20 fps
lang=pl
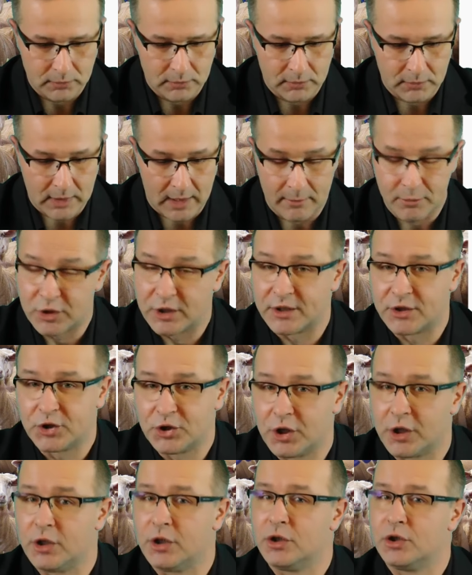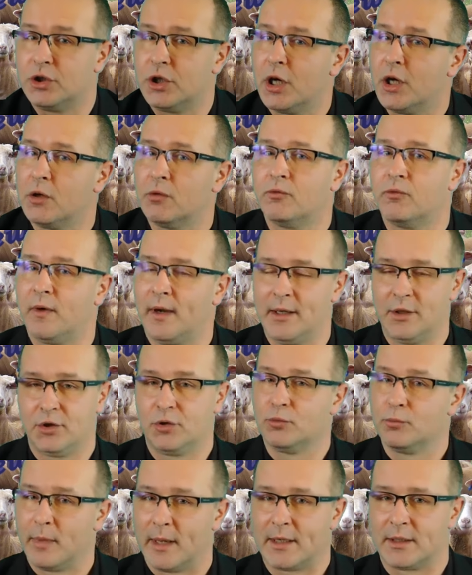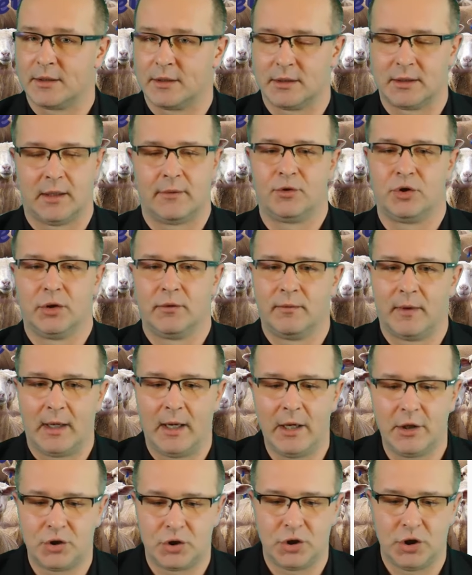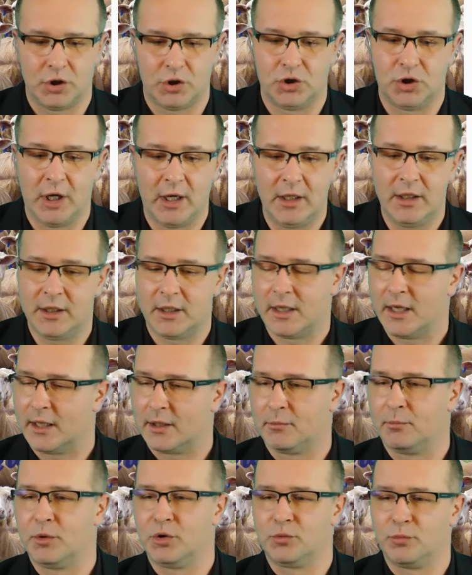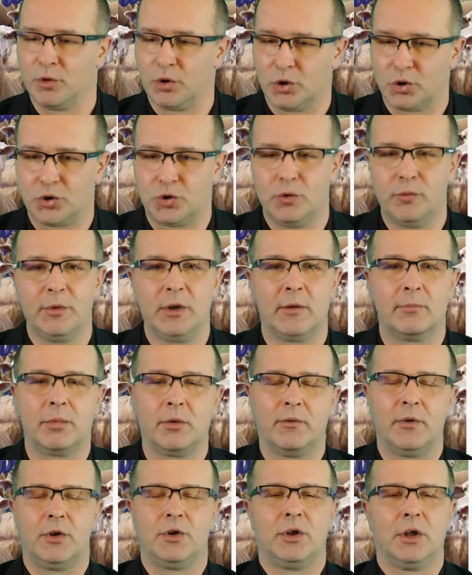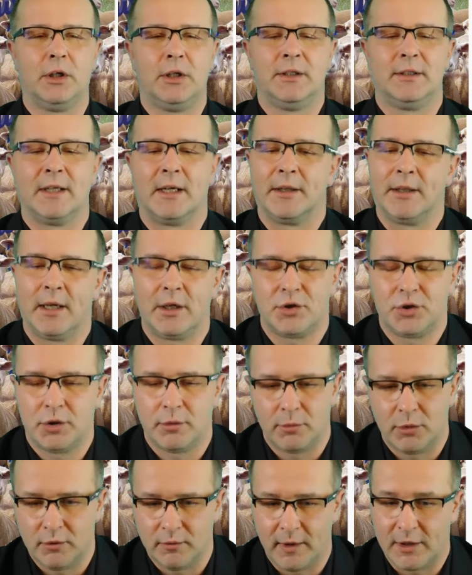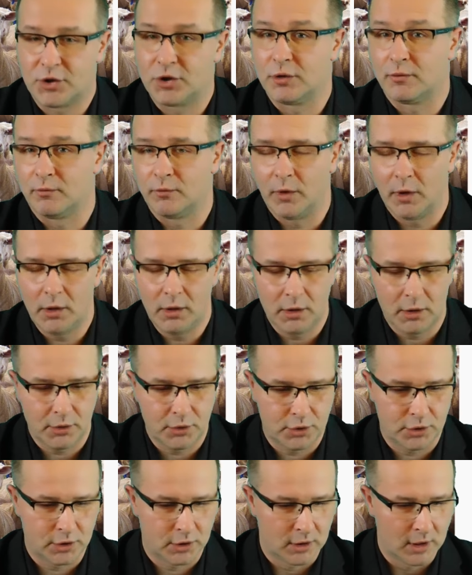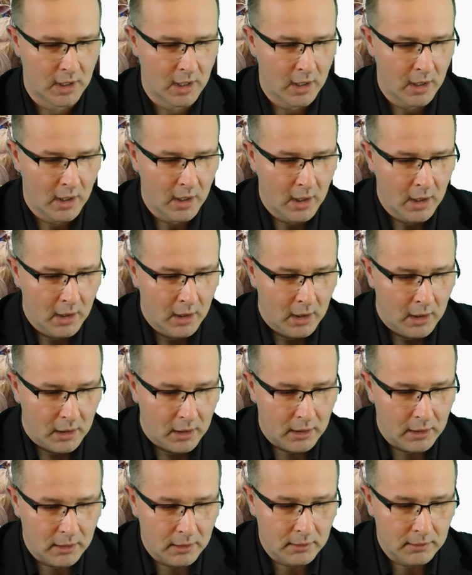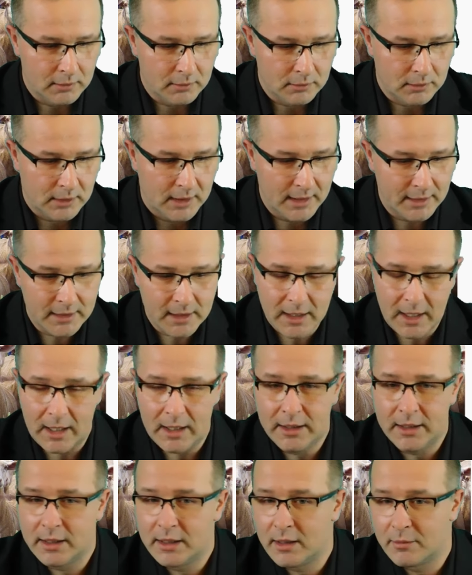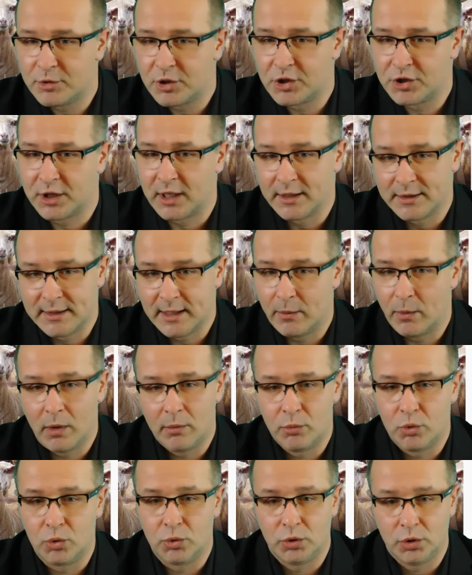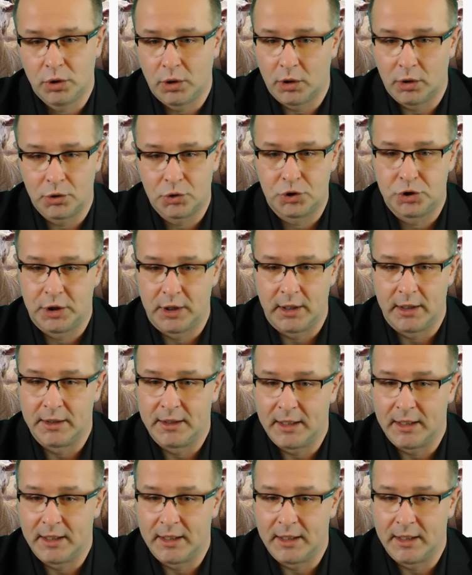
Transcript: na przestrzeni dziejów walczył bardzo zawsze walecznie, dzielnie, jakbyśmy to szumnie powiedzieli, za naszą i waszą wolność. E, generalnie nie przeszkadzało mu to, że